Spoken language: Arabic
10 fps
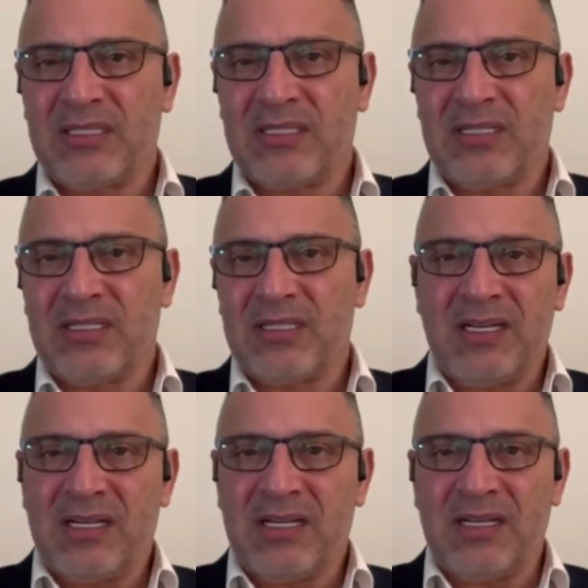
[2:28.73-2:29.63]

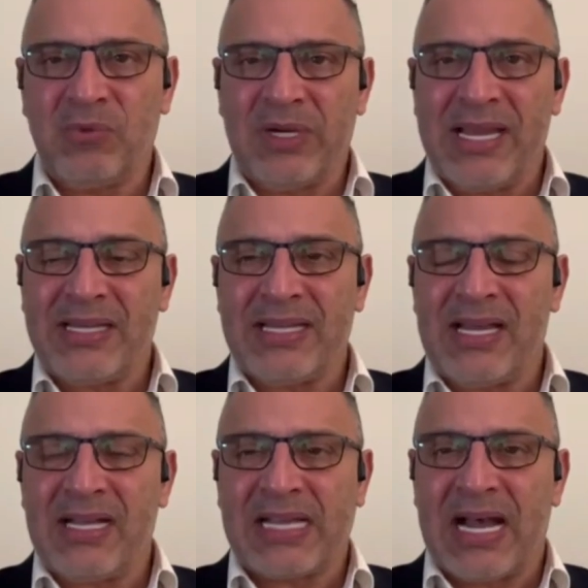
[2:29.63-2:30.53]
أه
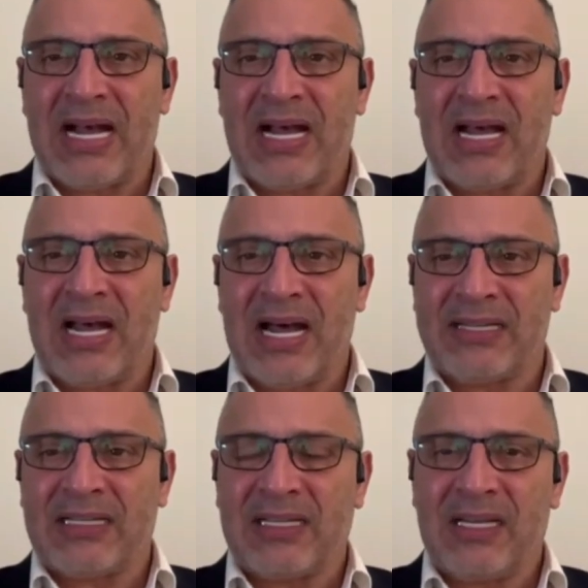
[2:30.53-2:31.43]
ونحن
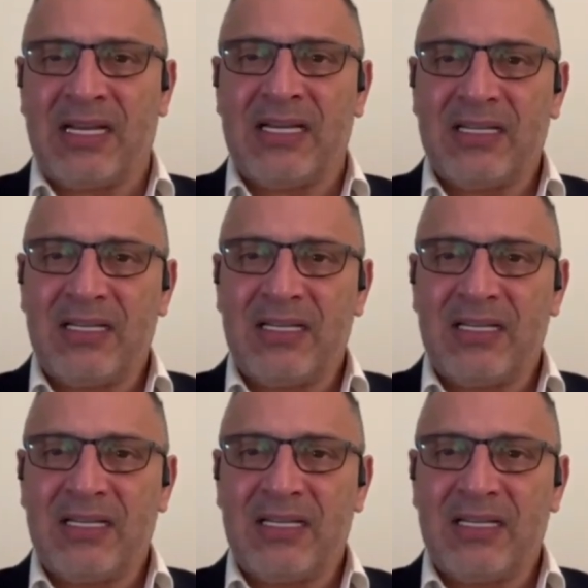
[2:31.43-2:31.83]
كحركه